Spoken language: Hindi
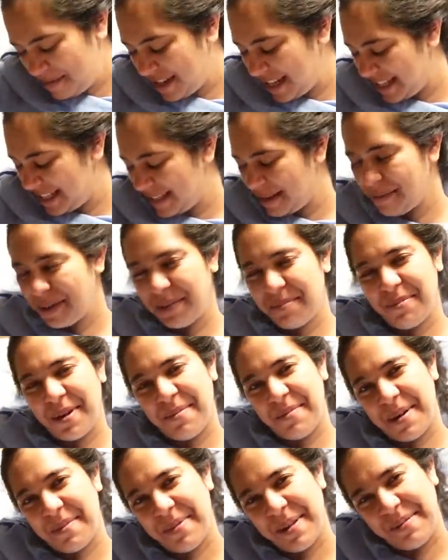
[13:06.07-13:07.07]
तो ऐसे मैं
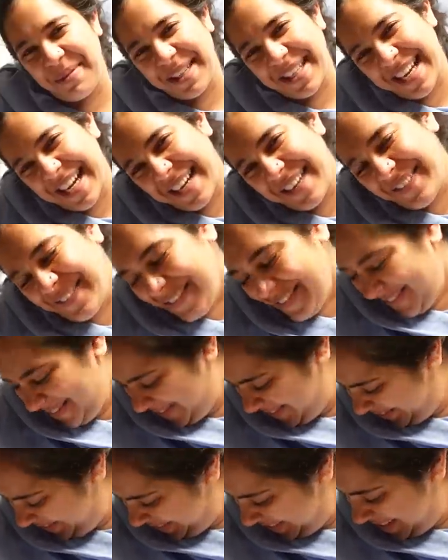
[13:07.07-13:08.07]
मामा बेबी था
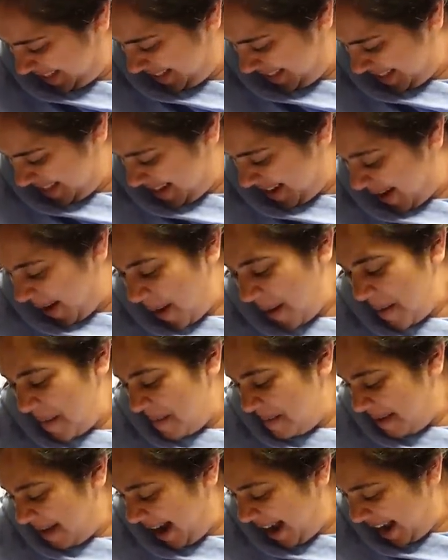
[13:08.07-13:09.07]
Oh
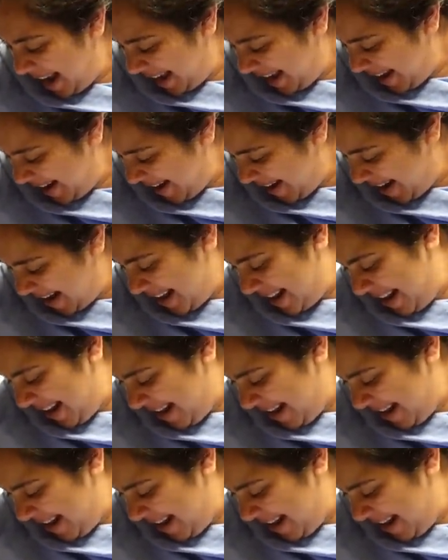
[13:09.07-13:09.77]
my god,